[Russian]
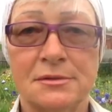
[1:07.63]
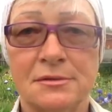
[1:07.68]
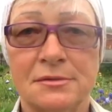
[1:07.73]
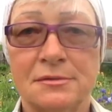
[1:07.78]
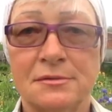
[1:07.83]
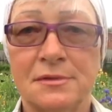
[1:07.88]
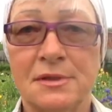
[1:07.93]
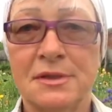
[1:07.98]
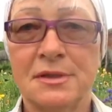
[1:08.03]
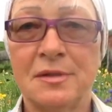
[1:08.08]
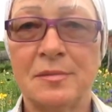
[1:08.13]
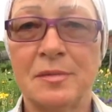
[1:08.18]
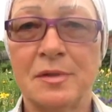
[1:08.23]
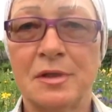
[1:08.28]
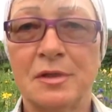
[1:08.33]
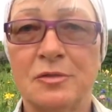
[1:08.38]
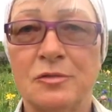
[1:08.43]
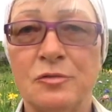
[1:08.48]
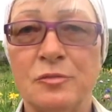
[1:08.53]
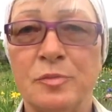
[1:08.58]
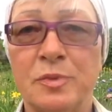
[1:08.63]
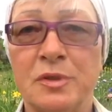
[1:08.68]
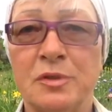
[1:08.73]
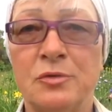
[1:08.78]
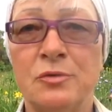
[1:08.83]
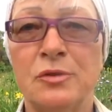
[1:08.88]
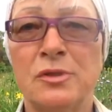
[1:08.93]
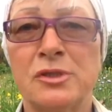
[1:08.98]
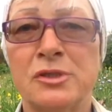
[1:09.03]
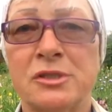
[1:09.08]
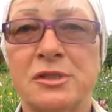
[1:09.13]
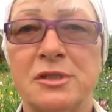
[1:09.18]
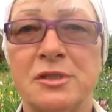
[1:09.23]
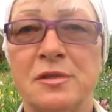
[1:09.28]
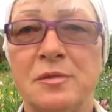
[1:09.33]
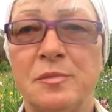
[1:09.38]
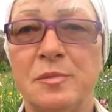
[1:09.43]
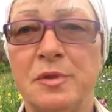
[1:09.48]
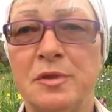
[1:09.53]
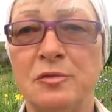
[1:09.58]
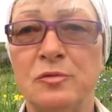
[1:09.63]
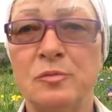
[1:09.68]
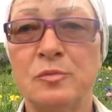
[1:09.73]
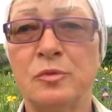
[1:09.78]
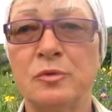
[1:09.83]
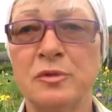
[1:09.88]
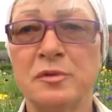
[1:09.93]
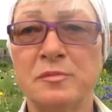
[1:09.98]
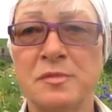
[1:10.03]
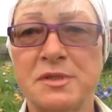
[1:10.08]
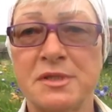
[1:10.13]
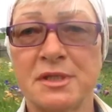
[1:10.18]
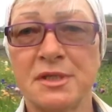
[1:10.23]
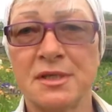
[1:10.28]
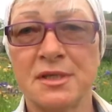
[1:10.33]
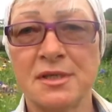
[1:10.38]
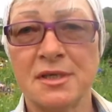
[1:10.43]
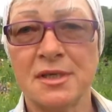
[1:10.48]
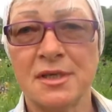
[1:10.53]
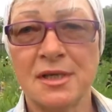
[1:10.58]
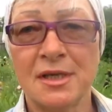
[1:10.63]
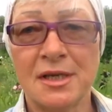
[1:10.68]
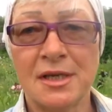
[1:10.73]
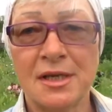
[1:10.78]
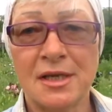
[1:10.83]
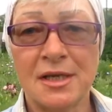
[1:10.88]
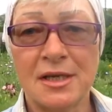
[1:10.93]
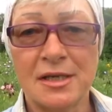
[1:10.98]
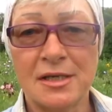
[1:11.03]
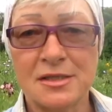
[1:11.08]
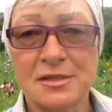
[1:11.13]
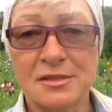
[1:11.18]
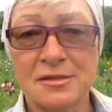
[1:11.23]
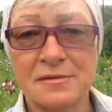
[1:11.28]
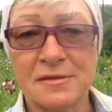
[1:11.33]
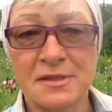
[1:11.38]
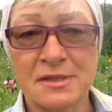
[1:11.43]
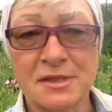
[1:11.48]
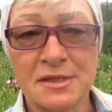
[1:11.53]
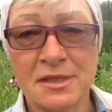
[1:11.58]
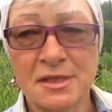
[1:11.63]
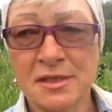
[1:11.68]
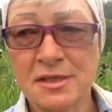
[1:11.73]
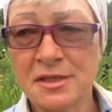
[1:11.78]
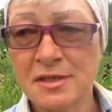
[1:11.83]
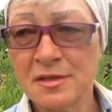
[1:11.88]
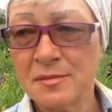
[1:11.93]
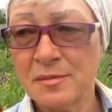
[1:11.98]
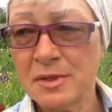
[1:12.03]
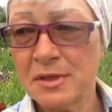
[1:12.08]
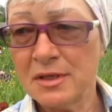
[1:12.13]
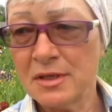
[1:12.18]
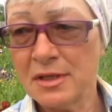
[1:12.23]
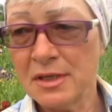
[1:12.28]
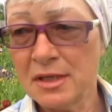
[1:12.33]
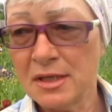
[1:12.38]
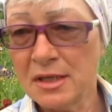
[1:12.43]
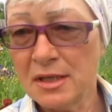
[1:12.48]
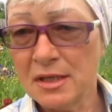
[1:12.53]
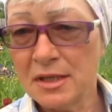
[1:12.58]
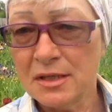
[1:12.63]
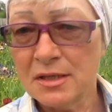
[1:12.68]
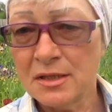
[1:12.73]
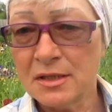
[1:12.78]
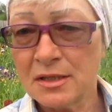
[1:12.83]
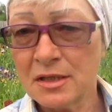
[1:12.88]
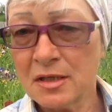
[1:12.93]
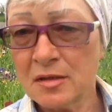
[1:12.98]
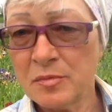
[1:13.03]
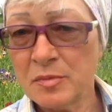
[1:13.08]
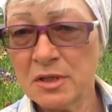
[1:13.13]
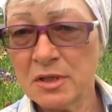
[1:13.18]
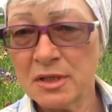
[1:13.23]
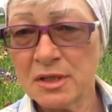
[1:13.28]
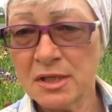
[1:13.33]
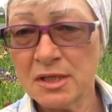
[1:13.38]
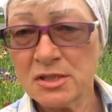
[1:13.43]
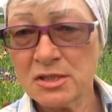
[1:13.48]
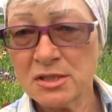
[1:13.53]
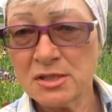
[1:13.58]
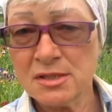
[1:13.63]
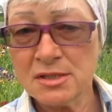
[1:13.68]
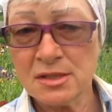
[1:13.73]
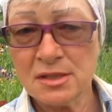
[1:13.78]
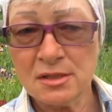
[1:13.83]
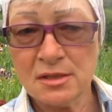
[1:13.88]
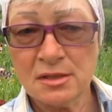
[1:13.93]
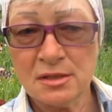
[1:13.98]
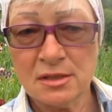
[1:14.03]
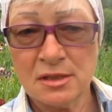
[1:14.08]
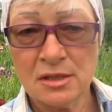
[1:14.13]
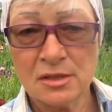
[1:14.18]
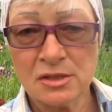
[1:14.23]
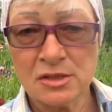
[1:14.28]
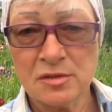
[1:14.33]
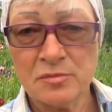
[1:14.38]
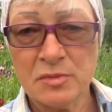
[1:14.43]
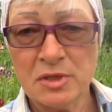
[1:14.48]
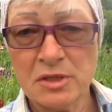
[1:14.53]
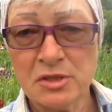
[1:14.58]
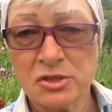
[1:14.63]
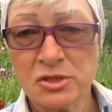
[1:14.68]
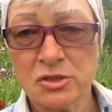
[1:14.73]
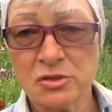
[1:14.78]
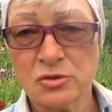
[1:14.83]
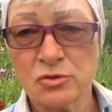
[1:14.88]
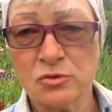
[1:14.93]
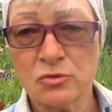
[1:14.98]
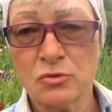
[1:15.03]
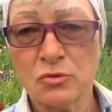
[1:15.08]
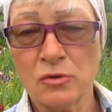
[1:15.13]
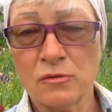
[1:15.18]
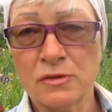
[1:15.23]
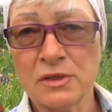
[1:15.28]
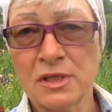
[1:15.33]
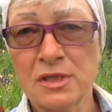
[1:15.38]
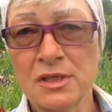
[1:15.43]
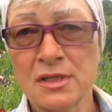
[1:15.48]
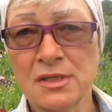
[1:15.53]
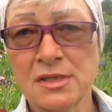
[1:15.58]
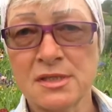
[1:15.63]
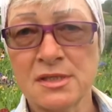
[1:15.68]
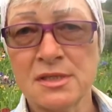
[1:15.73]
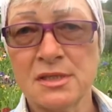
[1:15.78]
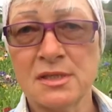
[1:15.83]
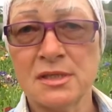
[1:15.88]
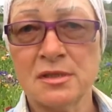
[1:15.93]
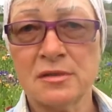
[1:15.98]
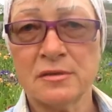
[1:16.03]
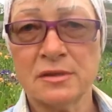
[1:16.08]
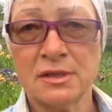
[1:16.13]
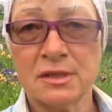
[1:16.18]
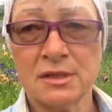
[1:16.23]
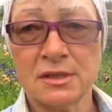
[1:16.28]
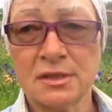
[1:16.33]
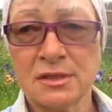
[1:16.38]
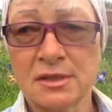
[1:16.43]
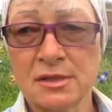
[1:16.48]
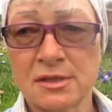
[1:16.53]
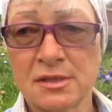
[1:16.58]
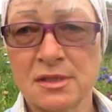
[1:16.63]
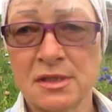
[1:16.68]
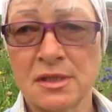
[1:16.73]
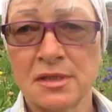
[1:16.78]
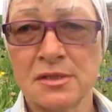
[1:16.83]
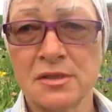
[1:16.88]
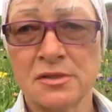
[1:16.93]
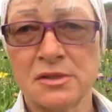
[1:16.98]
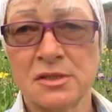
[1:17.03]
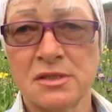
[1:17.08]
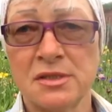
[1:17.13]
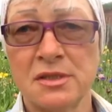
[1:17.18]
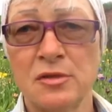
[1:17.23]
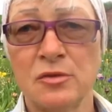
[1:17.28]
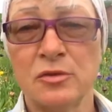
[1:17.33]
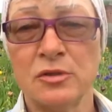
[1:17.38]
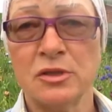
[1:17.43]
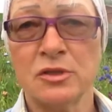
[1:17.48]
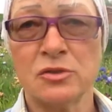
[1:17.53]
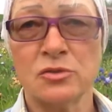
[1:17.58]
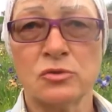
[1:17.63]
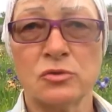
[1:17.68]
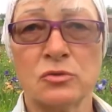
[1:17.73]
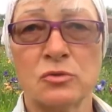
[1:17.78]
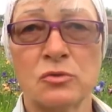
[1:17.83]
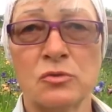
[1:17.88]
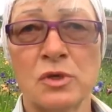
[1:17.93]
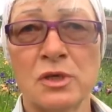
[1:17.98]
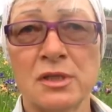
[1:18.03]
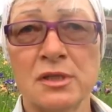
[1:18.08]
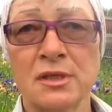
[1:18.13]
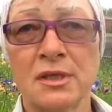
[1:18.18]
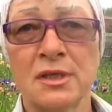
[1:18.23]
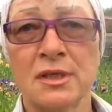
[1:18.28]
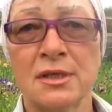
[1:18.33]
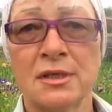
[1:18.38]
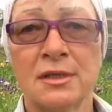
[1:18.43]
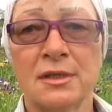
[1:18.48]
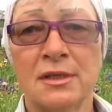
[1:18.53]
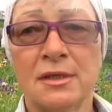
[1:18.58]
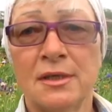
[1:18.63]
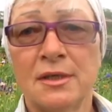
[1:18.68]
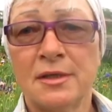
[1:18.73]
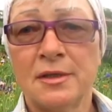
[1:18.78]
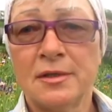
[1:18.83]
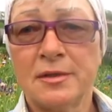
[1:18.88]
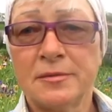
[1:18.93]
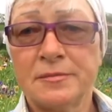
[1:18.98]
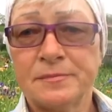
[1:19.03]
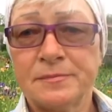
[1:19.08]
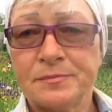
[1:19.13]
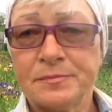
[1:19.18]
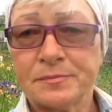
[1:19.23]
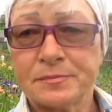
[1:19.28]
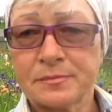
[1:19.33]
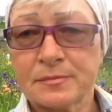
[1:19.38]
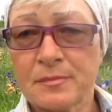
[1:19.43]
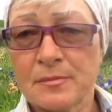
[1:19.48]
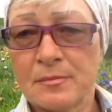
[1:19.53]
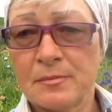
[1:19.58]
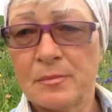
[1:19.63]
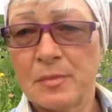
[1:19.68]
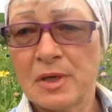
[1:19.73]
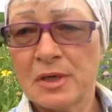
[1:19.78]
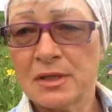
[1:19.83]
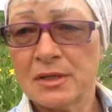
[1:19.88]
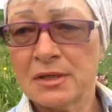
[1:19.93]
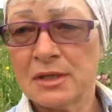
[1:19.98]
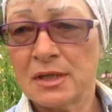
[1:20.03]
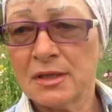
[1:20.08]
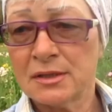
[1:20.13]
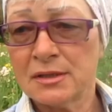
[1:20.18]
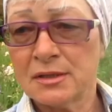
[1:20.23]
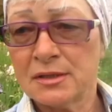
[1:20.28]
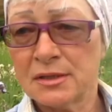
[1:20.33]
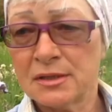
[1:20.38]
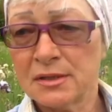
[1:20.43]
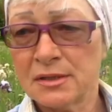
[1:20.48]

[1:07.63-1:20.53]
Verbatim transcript: В этом году подольше полюбуемся их цветением. И как мне и мне кажется, в этом году было меньше вот этих жуков, которые подъедают лепесточки.